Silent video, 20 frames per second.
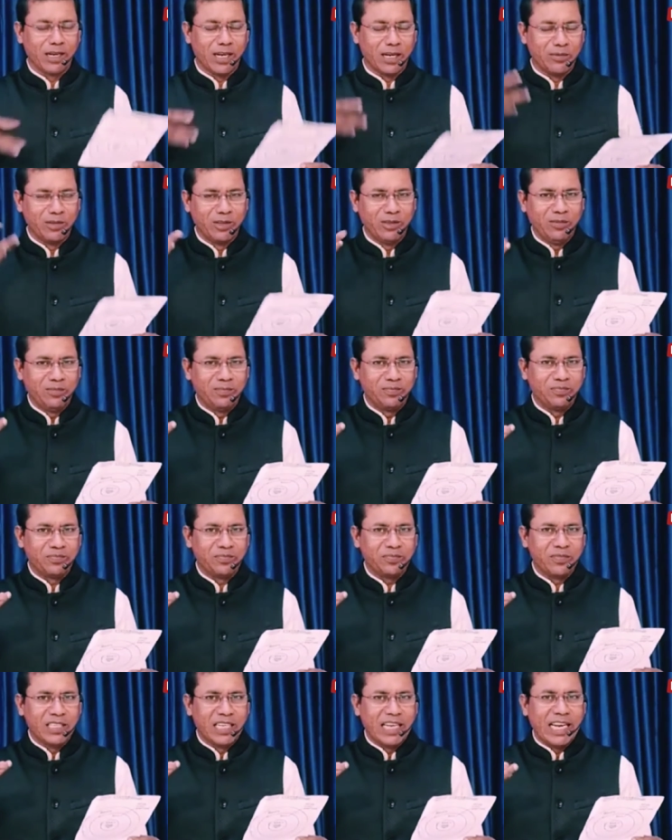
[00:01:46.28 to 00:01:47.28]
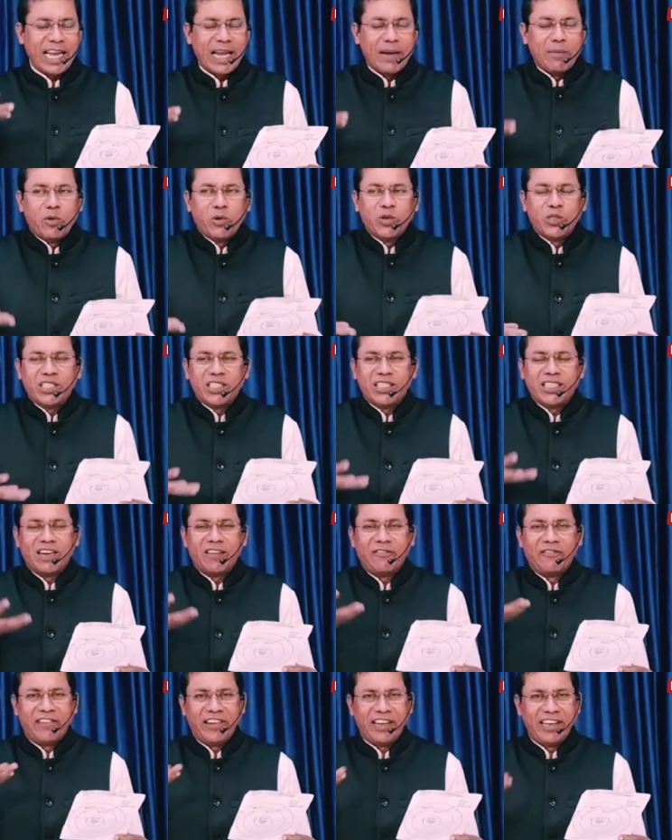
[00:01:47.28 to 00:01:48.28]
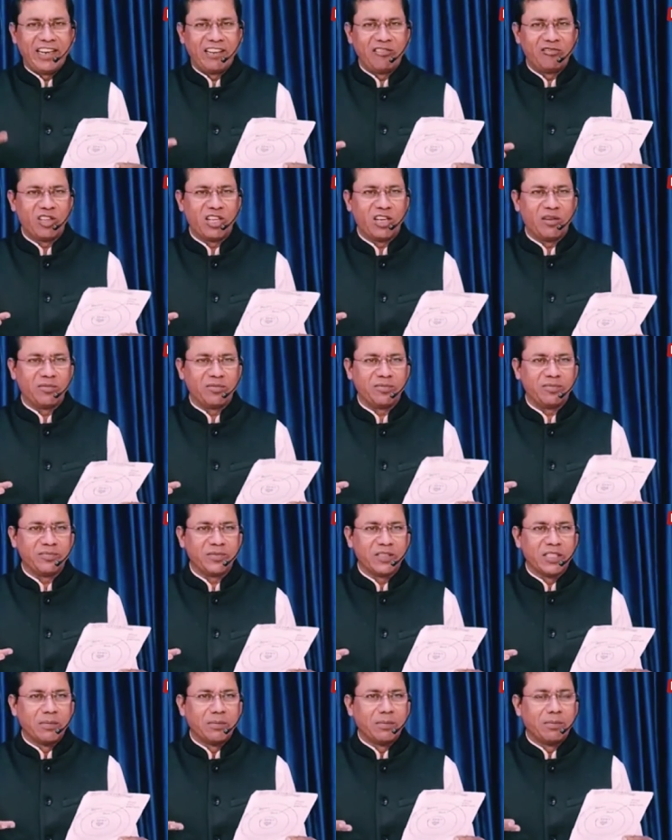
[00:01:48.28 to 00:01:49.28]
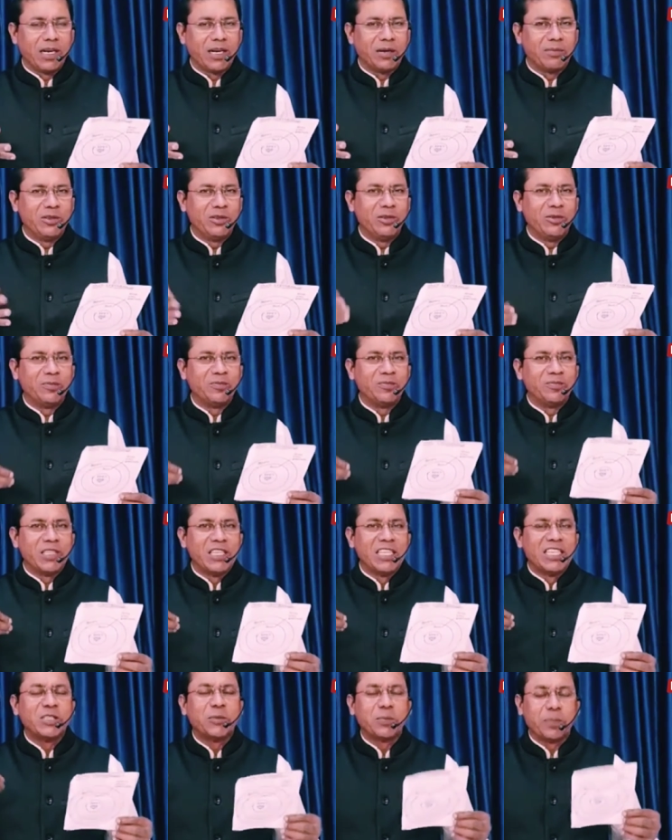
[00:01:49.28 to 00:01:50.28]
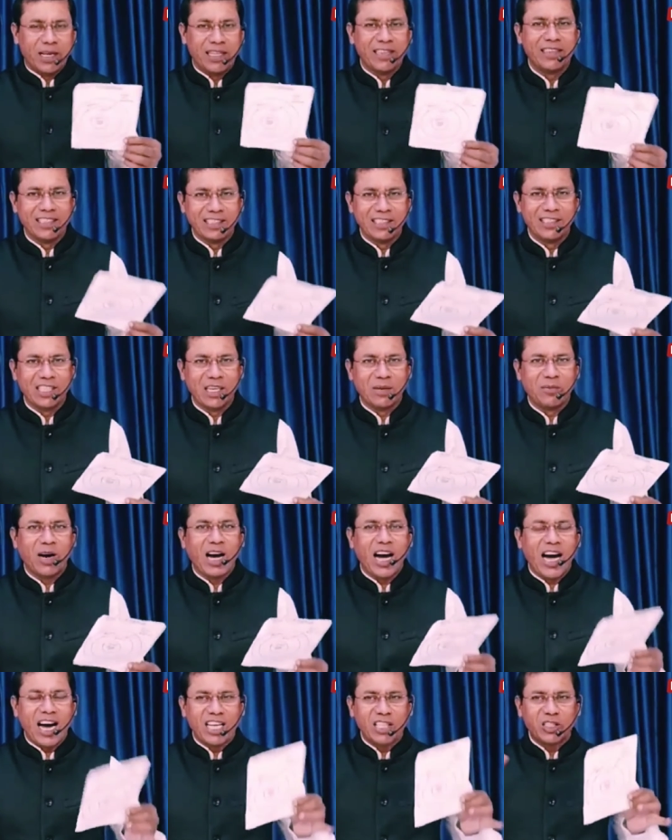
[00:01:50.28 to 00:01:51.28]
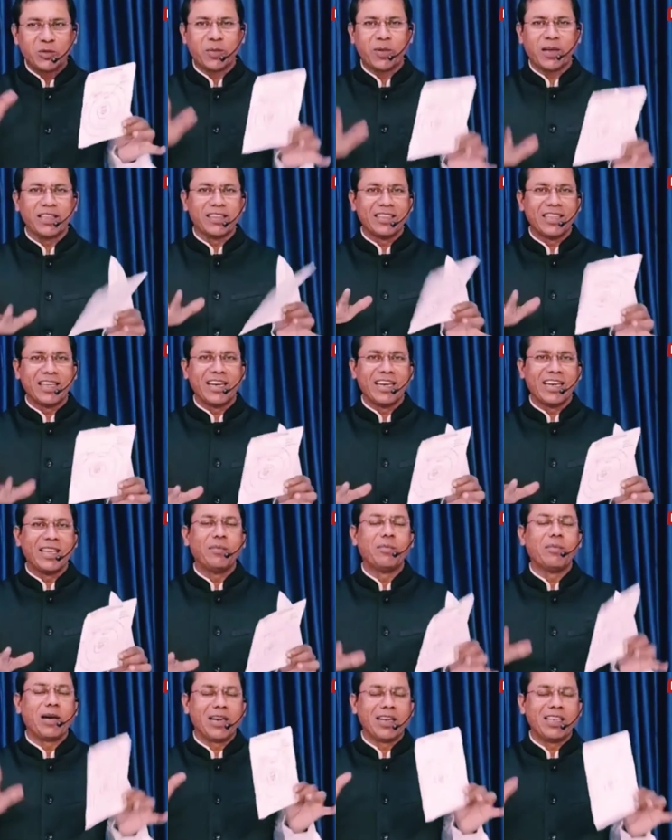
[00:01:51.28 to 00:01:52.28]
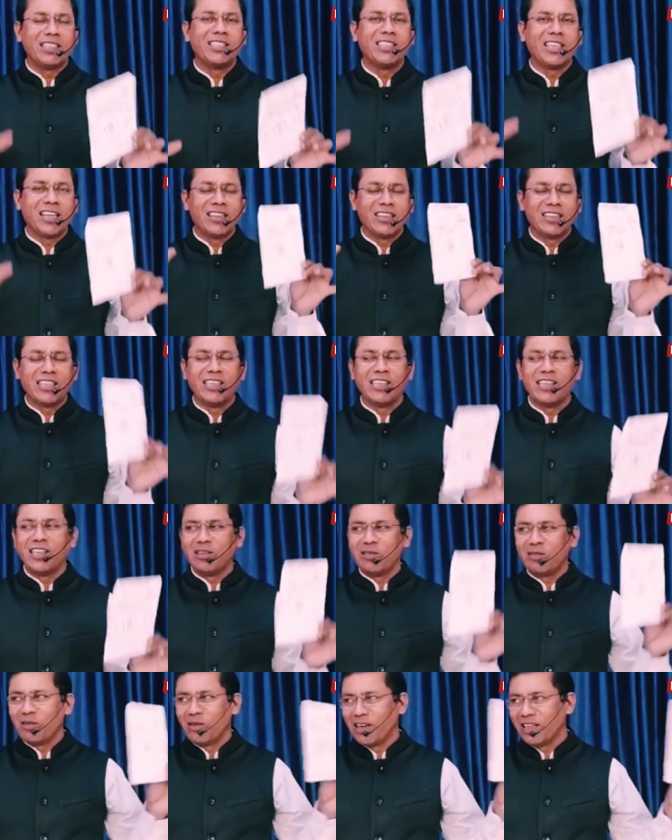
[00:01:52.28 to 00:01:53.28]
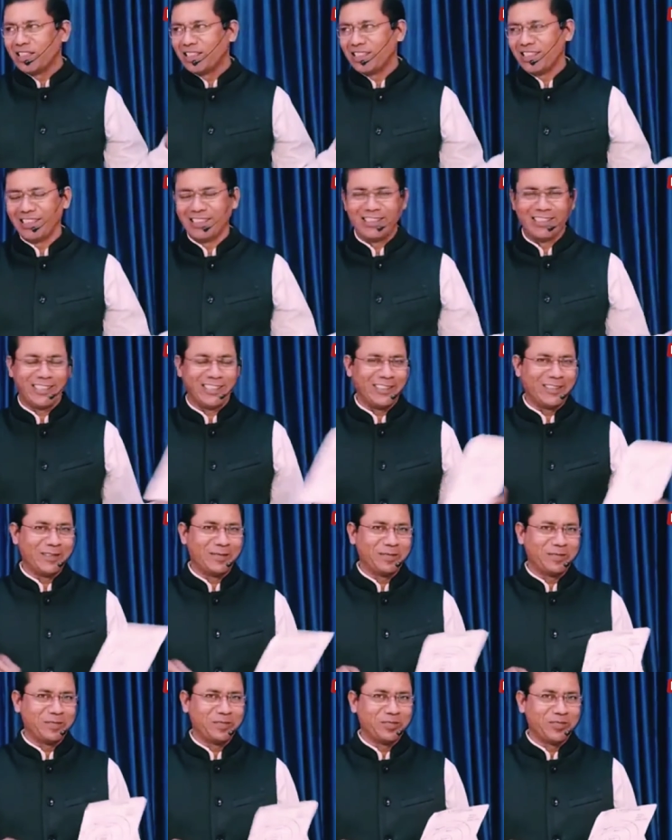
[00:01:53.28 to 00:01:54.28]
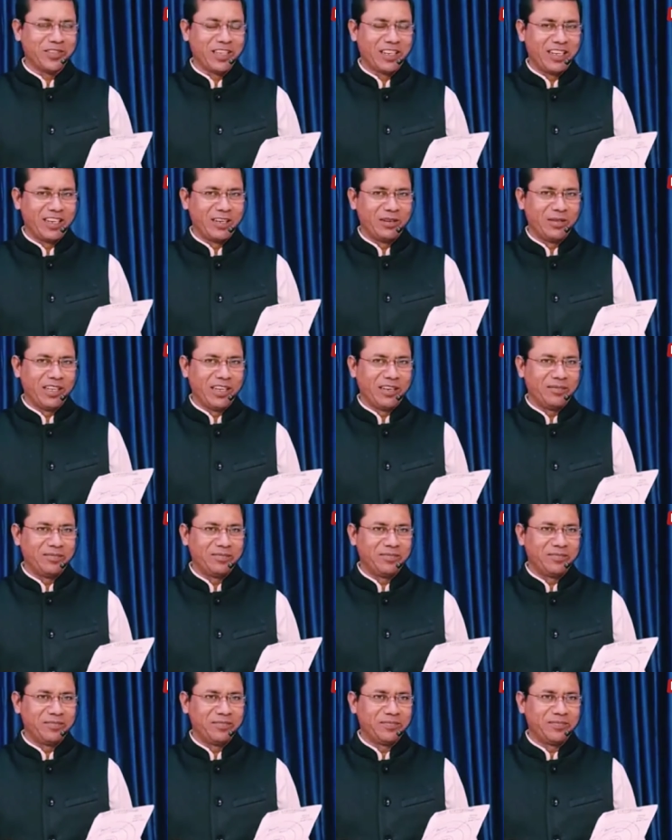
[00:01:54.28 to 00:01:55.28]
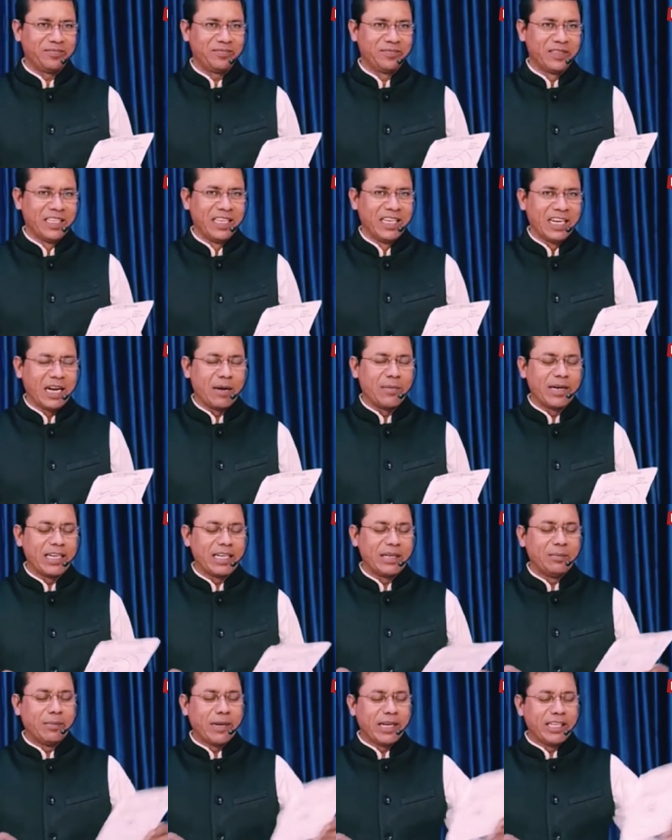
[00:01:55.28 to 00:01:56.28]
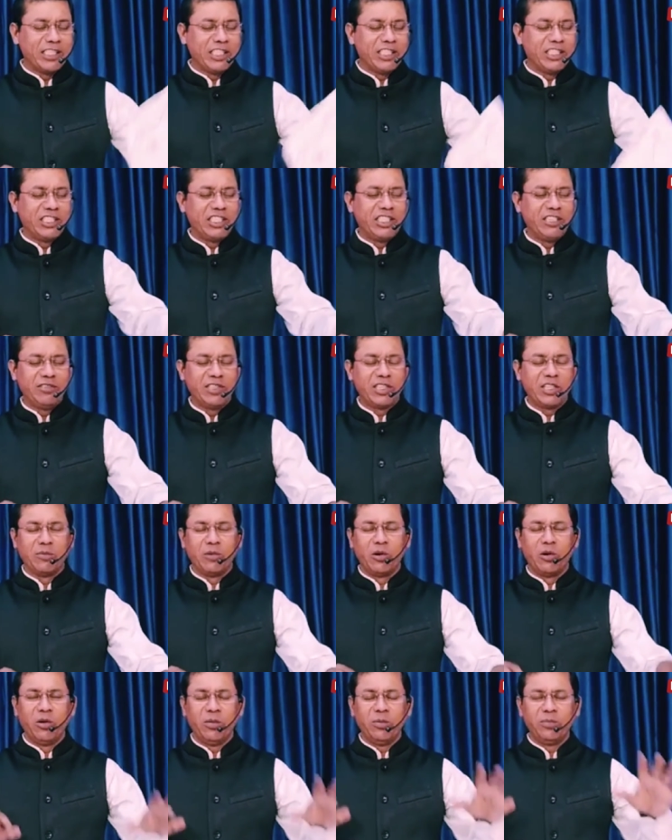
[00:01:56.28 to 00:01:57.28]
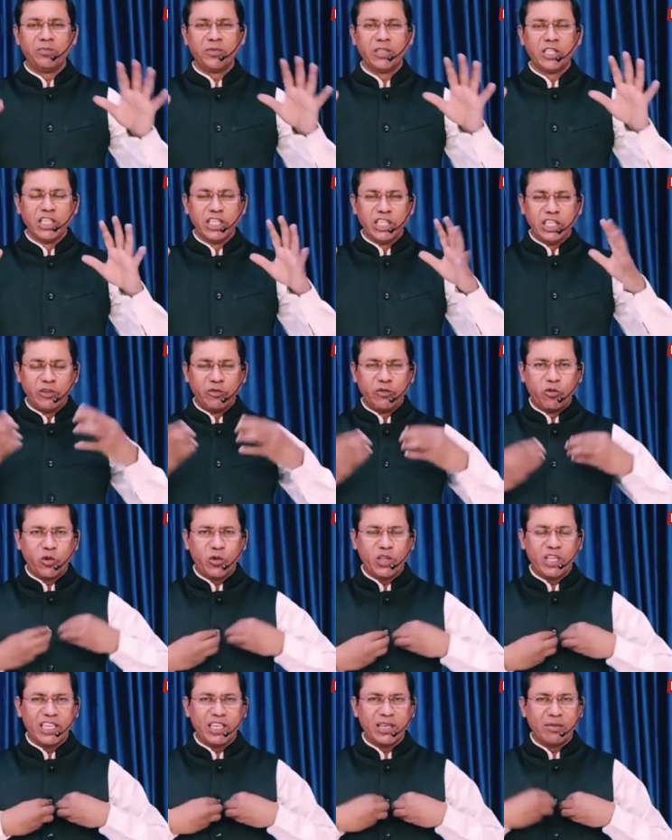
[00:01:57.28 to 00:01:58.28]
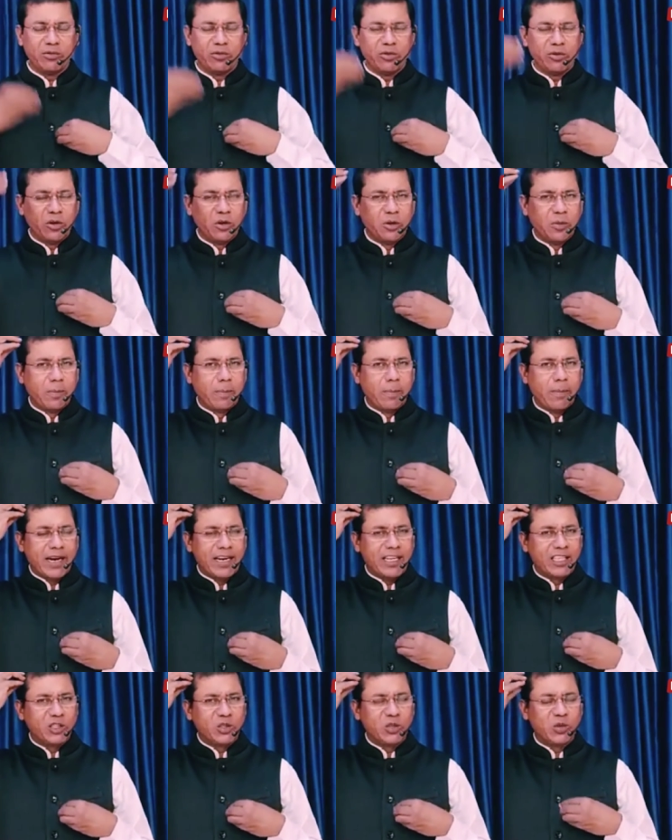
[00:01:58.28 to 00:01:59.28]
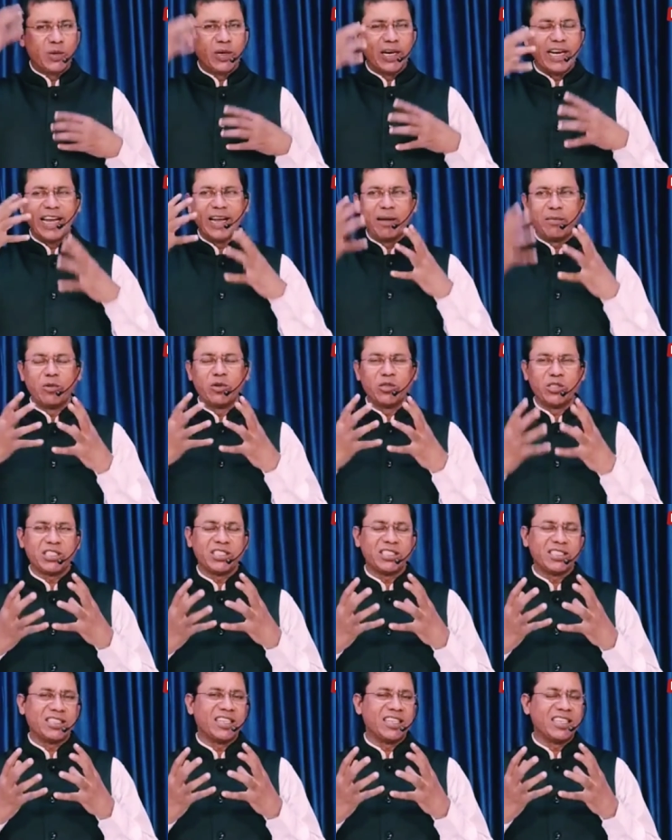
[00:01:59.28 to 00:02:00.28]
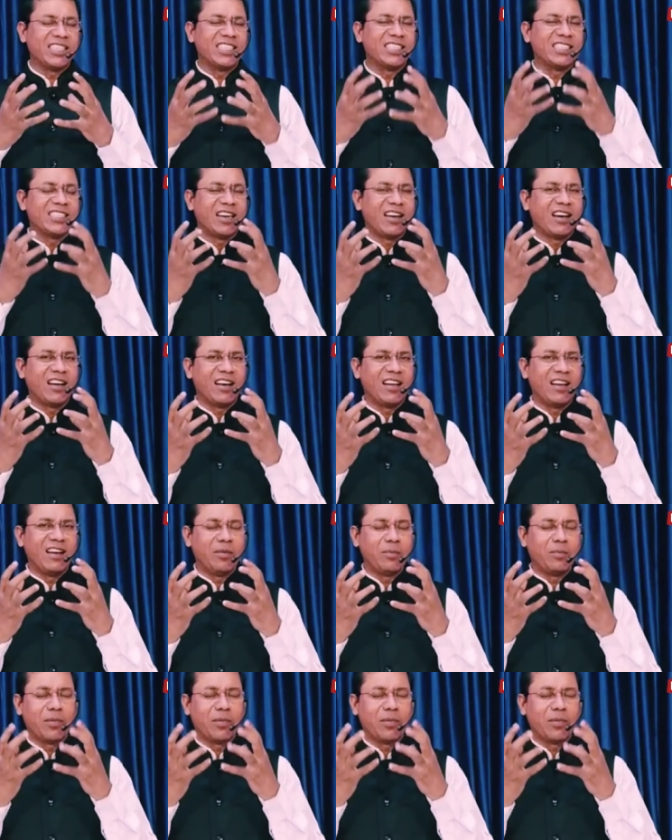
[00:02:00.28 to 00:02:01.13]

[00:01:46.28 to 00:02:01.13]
మనము ఎమోషన్గా ఫీల్ అవుతాం మనము స్పందిస్తాం ఆ స్పందననే మనశ్శాంతి లేకుండా చేసేది కలలుయ కాబట్టి మనిషి జీవితంలో ఈ హృదయము మనసు ఎమోషన్స్ అనేటి చాలా